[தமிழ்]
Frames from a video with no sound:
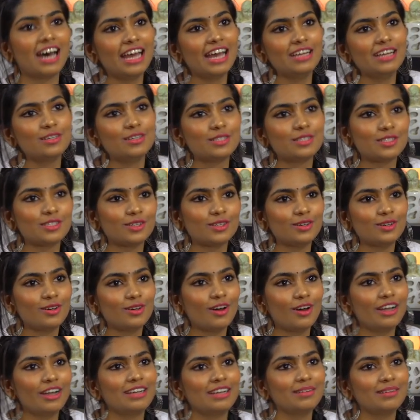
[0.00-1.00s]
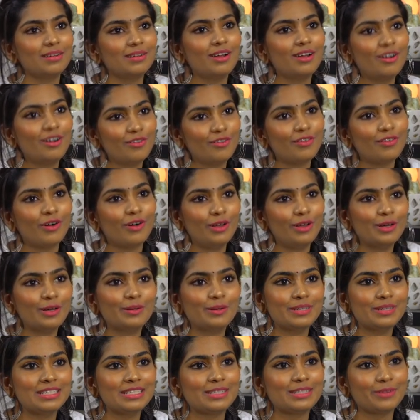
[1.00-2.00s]
ஐ ஆல்சோ காட்
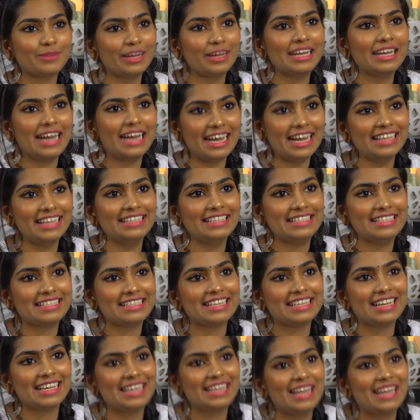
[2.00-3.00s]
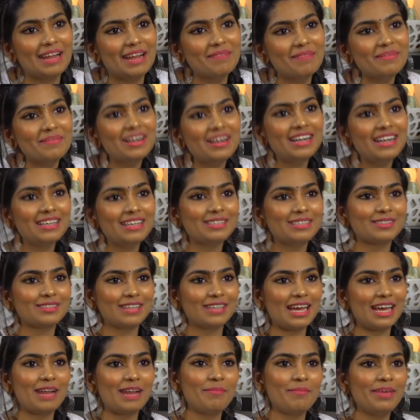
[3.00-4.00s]
ஃபாலோவர்ஸ் குவாட் ஹாய் இன்ஸ்டாகிராம் ஸோ
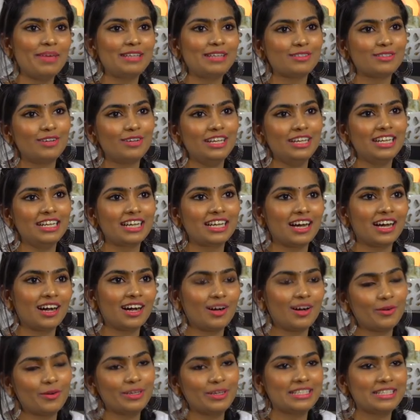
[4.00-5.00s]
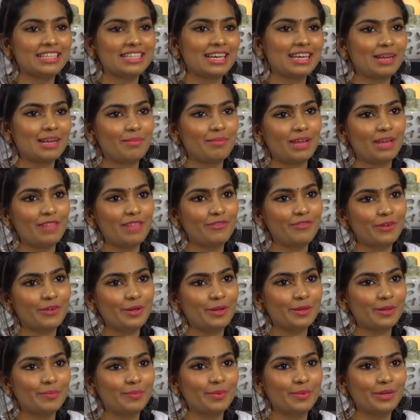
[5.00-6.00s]
நிறைய பேர் சொல்லியிருக்காங்க ஓ இன்ஸ்டாகிராமில் அது
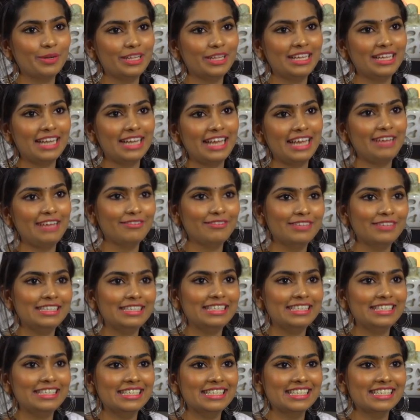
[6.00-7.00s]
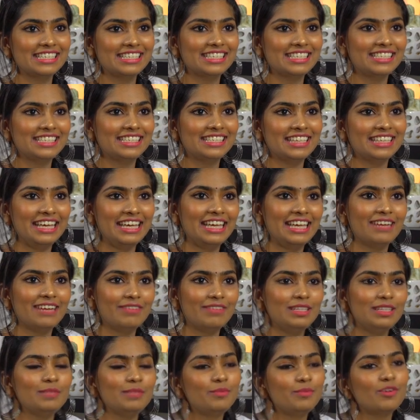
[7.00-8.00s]
ஃபோட்டோ போடுது லைக் வருதுன்னு இங்கே
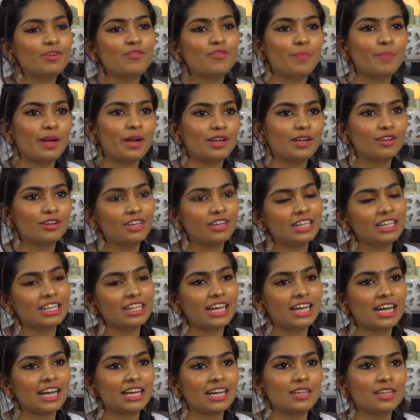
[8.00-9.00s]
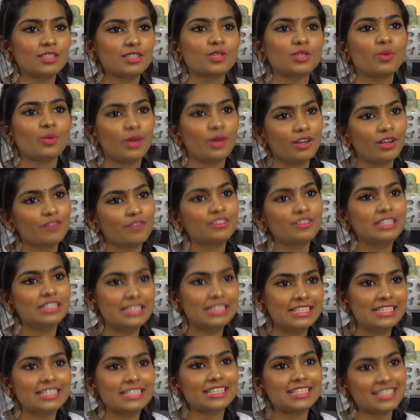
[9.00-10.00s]
வந்து ப்ரூஃப் பண்ணுறதுக்காக ஸோ ஒன் ஆஃப் த
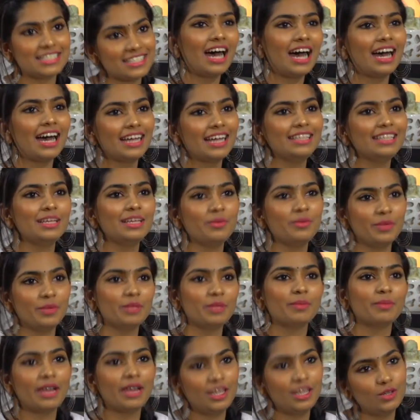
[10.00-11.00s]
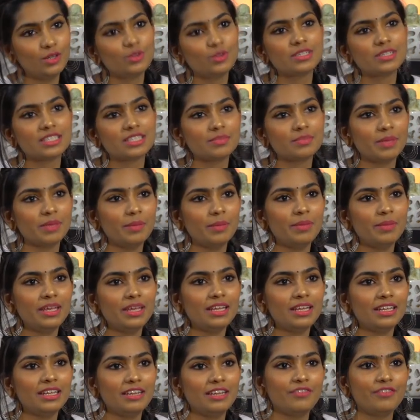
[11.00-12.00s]
ரீசன் ஐ திங்க் வித் மை லுக்ஸ் மேபி
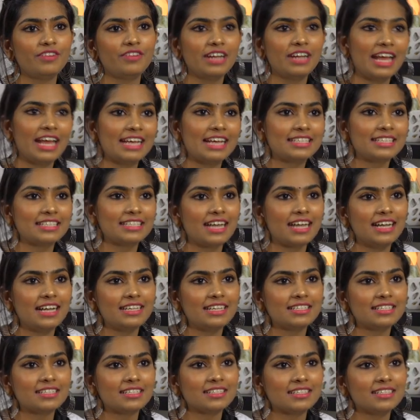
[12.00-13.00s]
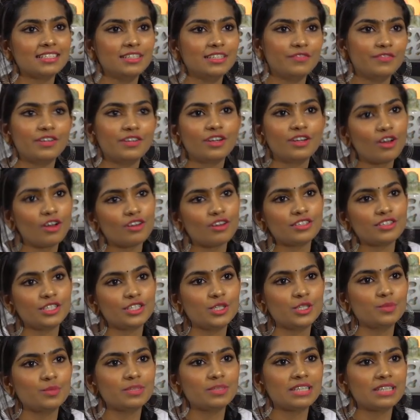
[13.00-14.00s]
டிஃப்ரெண்ட் ஹேர் ஸ்டைல்ஸ் டிஃப்ரெண்ட்
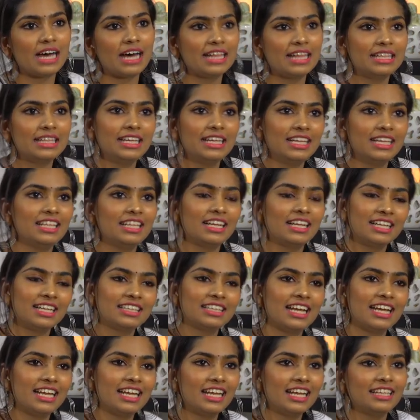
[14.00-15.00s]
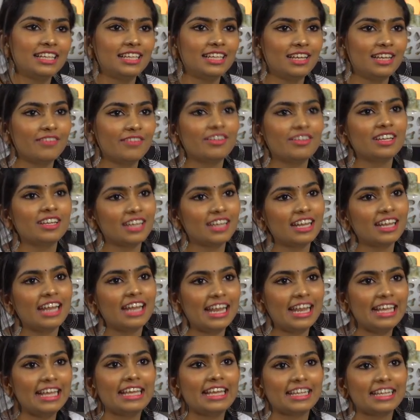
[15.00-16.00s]
காஸ்டியூம்ஸ் அதுலேருந்து நான் தனியாக தெரிவேன் நான்
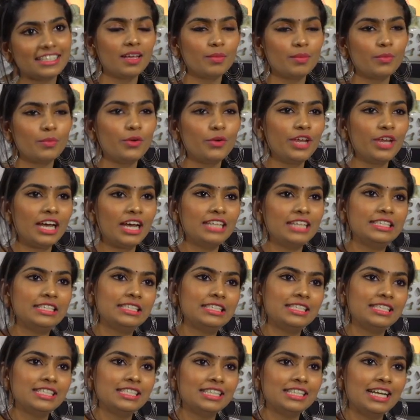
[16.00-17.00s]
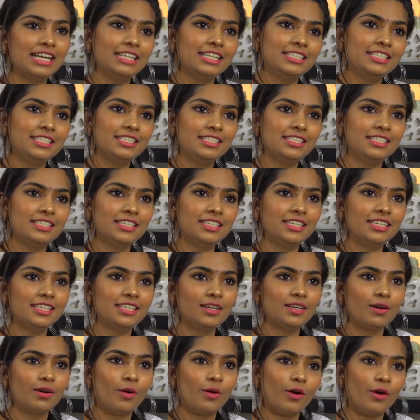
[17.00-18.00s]
நினைக்கிறேன் முடியாதுன்னு நினச்சிட்டு
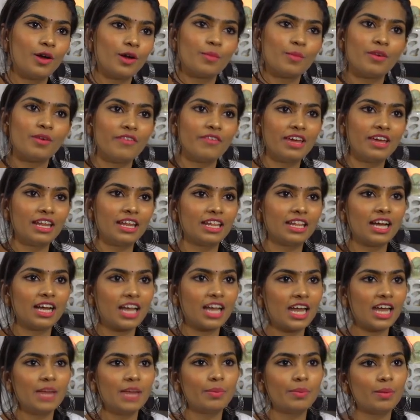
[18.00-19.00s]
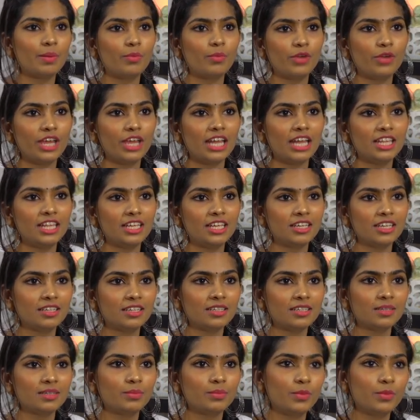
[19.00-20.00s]
ஓரமாகவே இருந்தால் கண்டிப்பாக முடியாது
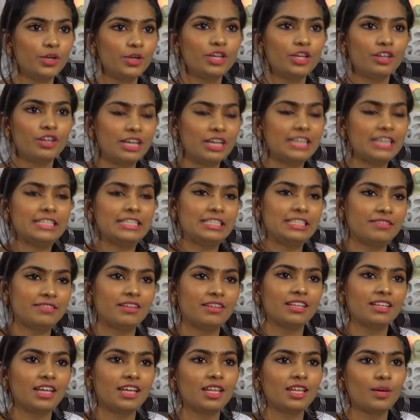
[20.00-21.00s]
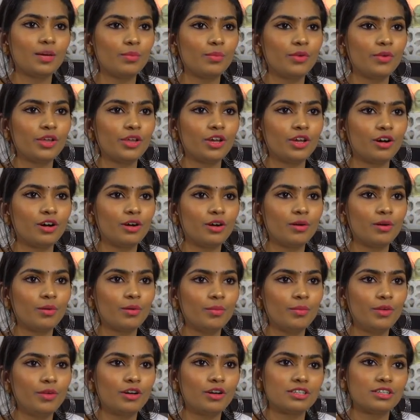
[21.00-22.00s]
முடியும் நினச்சிட்டு வந்தால் தான் முடியும்
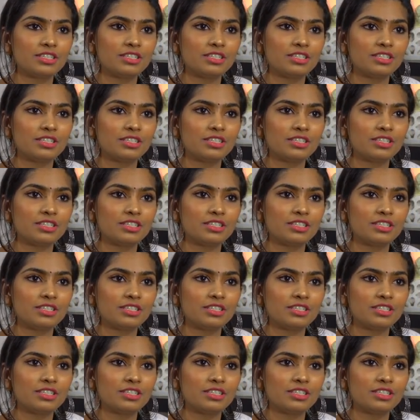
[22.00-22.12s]
பிகாஸ்